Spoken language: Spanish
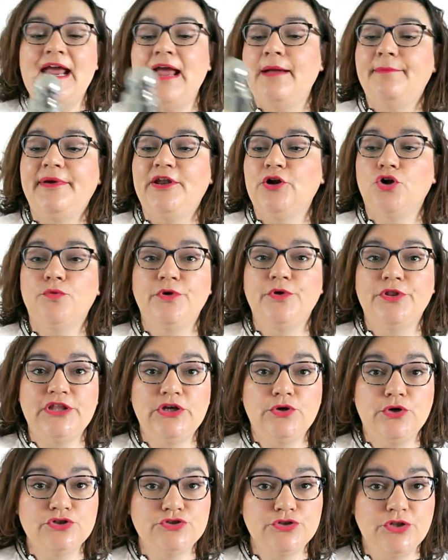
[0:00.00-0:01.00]
Pero como os
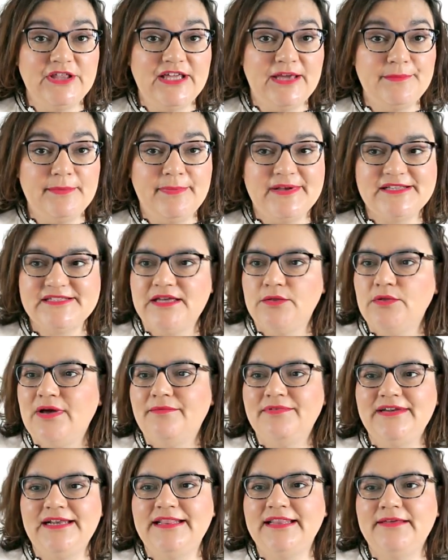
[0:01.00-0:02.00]
digo, estos días me he pasado
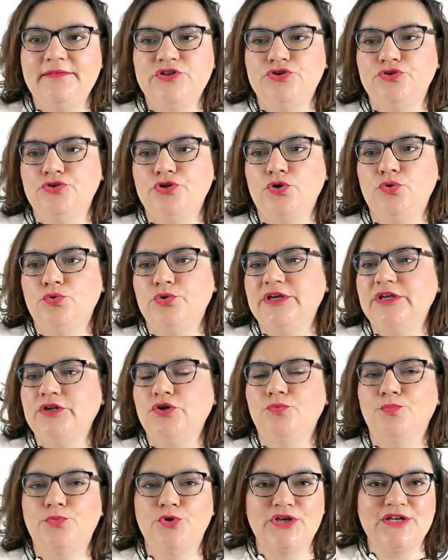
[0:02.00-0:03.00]
abril de Vittorio
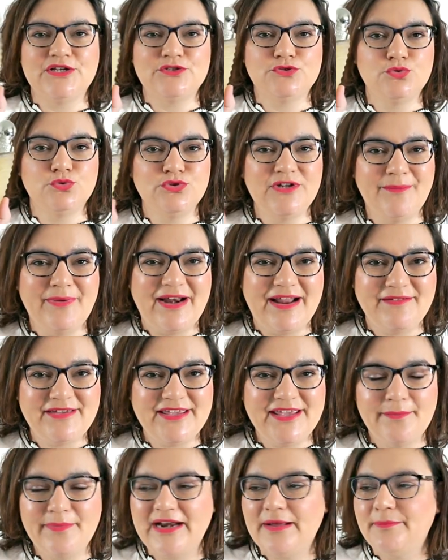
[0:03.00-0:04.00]
Luquino porque esto es una
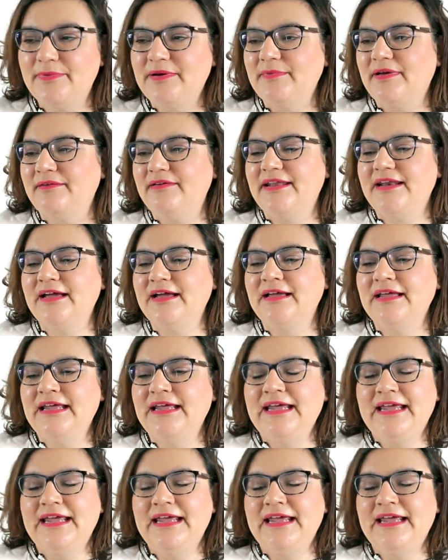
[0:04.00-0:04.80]
maravilla para primavera.